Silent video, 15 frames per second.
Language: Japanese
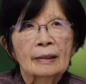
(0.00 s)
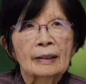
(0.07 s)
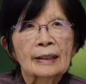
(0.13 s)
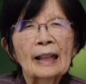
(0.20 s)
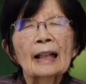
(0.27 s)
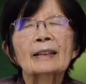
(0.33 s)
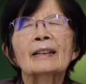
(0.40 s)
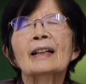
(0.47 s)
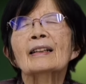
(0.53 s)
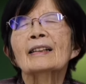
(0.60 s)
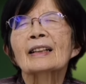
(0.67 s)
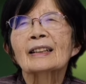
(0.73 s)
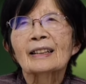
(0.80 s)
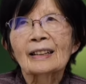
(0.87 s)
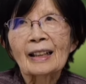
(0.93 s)
残念
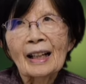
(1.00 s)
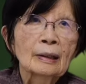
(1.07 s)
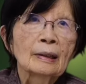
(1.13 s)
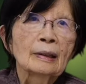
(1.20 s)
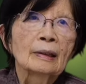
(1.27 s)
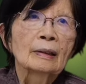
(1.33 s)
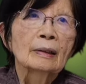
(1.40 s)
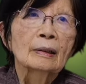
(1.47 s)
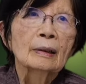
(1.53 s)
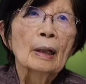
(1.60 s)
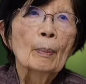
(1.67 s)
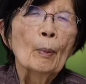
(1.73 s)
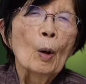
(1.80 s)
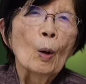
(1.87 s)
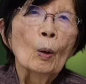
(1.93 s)
ですね
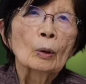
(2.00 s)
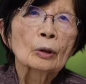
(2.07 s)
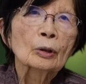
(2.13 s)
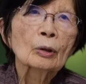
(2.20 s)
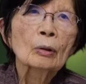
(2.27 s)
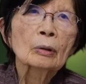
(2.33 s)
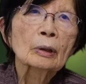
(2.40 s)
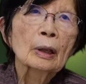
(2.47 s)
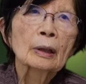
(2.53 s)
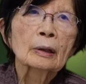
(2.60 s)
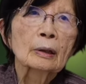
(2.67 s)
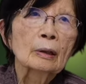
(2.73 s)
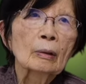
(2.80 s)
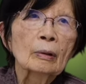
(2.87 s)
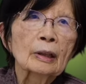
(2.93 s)
でも創世
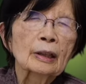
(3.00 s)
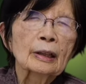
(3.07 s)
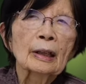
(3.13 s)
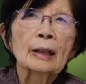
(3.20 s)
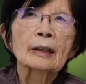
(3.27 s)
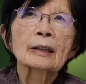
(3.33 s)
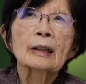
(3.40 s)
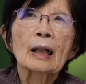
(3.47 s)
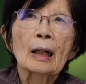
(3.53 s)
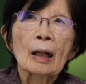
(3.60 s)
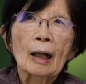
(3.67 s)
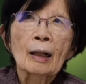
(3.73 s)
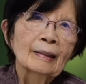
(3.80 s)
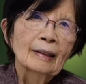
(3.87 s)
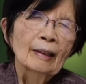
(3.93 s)
記を否定した
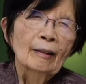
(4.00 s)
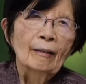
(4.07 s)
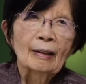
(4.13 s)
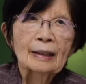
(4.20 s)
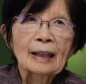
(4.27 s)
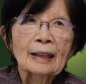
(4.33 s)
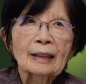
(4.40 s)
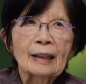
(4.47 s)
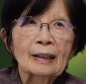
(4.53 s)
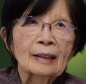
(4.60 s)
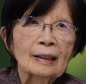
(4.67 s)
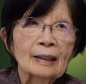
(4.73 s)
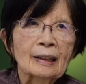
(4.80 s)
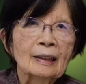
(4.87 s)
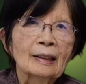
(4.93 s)
ら私た
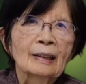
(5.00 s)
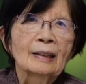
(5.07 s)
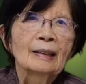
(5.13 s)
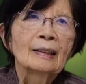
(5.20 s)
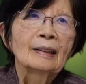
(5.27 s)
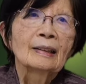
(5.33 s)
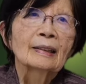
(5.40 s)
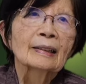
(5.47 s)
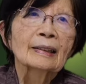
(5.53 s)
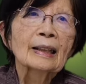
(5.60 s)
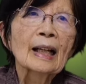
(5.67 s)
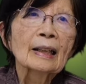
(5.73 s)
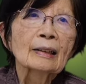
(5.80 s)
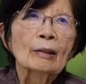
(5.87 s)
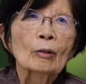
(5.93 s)
ち
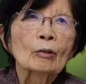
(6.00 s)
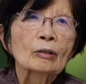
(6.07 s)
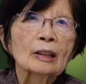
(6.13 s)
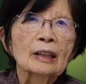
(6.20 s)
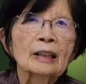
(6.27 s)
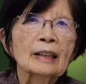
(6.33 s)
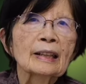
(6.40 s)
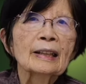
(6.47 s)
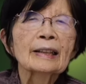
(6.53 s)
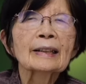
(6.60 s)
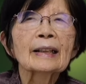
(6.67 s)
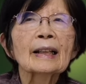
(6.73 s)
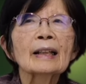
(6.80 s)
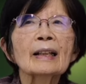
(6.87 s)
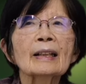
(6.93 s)
天の国に
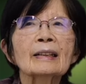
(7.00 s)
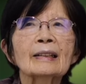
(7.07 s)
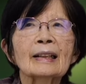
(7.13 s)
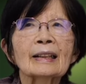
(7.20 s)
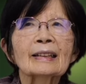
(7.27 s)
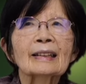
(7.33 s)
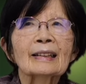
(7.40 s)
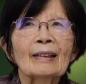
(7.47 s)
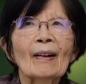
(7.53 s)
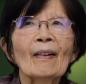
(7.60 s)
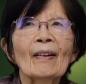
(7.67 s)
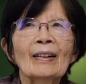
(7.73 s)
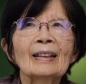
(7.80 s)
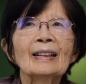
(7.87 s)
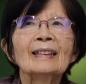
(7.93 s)
行けないんですよ
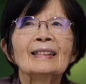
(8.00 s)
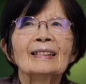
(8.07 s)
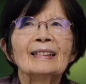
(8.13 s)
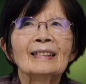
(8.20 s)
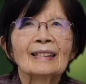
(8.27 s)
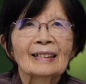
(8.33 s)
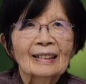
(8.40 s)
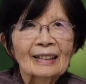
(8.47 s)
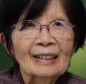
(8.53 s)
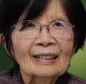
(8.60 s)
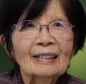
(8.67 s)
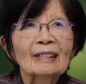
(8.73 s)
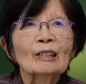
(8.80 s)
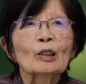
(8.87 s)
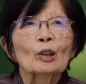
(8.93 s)
と
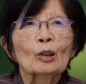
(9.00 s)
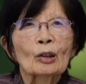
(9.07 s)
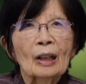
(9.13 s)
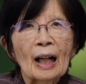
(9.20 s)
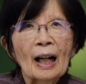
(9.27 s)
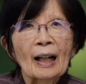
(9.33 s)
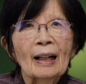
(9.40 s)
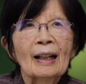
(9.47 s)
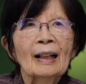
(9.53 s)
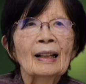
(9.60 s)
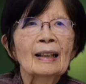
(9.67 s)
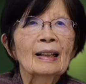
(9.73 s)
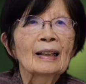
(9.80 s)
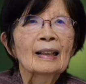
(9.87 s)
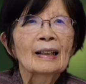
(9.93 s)
いうことが
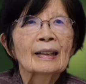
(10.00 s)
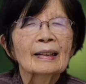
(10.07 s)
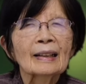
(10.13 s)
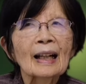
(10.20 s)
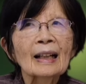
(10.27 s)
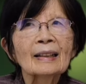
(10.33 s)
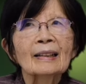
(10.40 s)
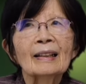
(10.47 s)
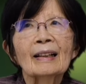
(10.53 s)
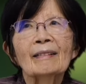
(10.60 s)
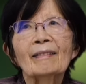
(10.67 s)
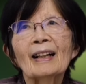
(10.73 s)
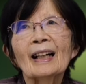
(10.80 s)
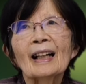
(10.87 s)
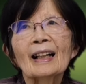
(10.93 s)
なんで
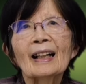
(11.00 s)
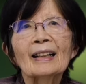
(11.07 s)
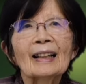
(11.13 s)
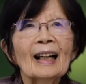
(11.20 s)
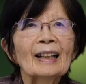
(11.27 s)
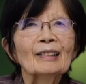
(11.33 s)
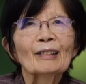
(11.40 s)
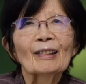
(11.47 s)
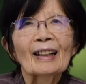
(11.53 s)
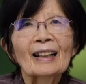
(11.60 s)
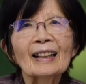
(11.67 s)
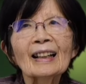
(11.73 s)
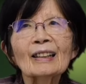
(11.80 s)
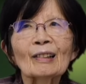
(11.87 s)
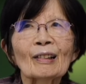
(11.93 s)
わからないのか
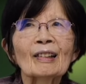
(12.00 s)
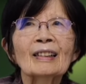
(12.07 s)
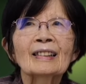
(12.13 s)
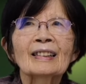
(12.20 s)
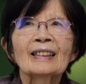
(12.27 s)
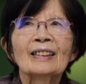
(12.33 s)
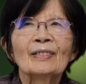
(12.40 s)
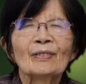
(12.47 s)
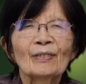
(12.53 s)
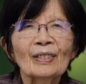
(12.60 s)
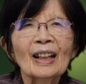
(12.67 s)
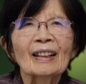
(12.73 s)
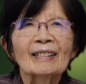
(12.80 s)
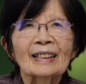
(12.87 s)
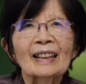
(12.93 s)
なと
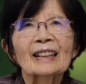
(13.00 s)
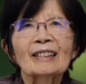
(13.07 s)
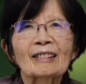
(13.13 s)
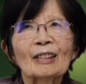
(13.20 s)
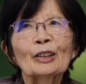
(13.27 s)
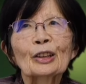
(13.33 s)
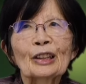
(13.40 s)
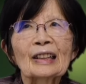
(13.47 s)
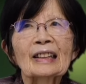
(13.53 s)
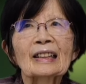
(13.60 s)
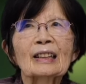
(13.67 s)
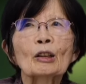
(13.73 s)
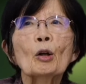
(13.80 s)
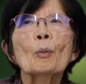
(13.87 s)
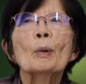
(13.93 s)
まあ私は不思議
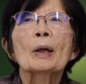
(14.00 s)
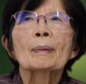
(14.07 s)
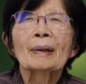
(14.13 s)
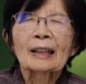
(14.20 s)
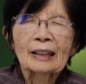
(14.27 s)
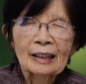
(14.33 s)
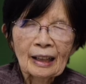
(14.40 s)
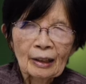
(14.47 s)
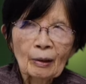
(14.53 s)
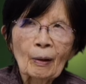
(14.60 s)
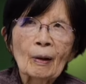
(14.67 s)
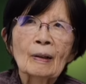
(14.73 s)
に思いますけど